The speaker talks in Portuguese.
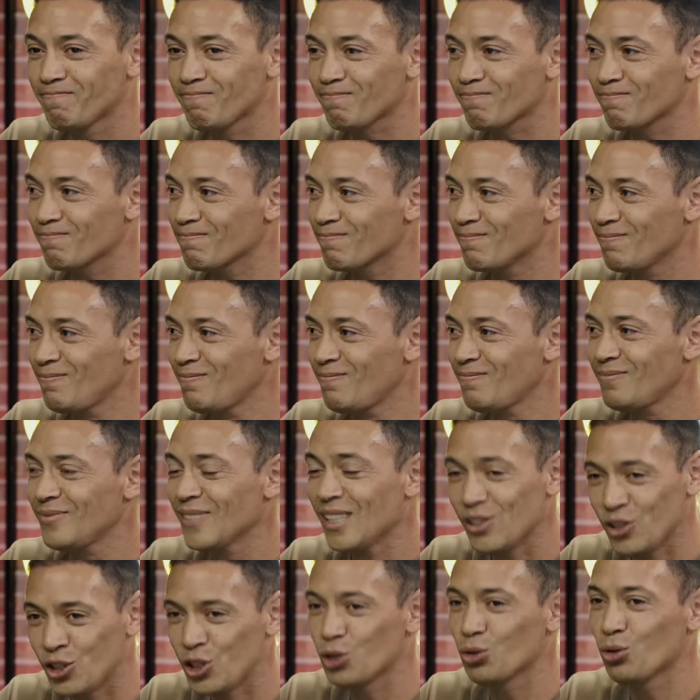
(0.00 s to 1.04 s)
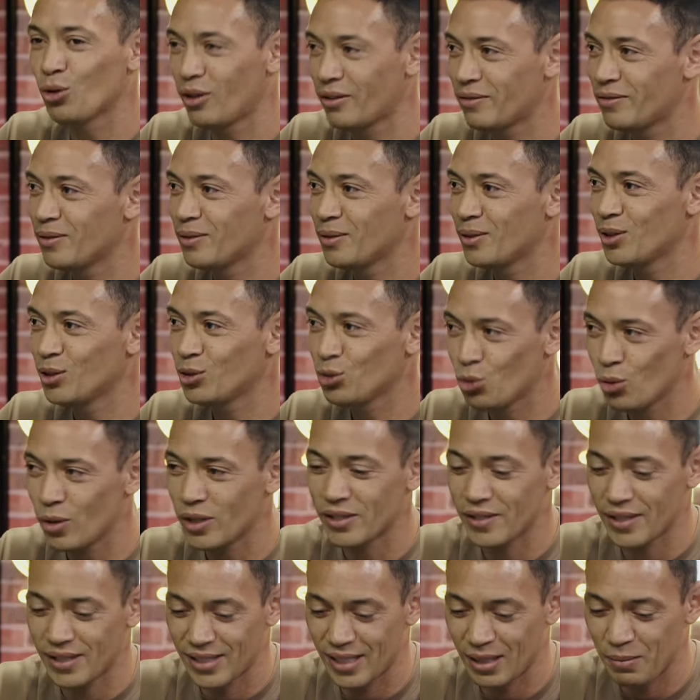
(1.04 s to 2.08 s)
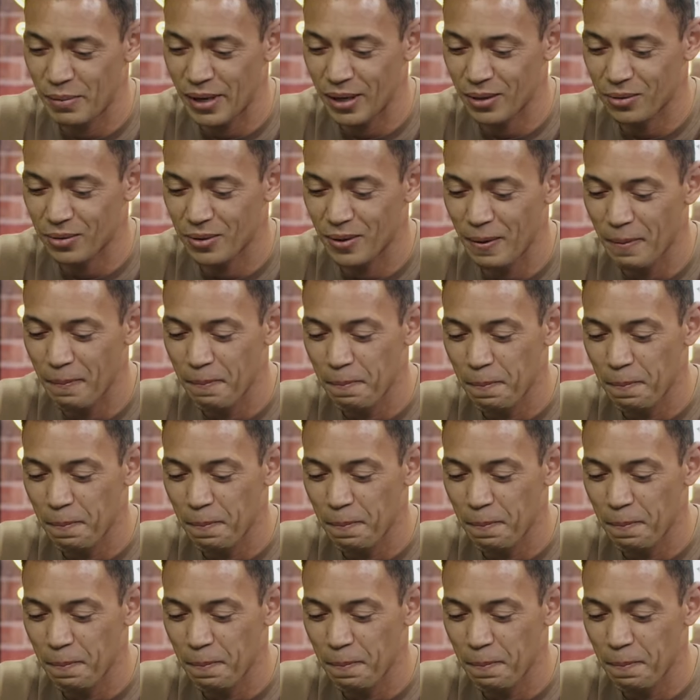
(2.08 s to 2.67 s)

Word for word: De novo. De novo. Duas vezes ele marcou.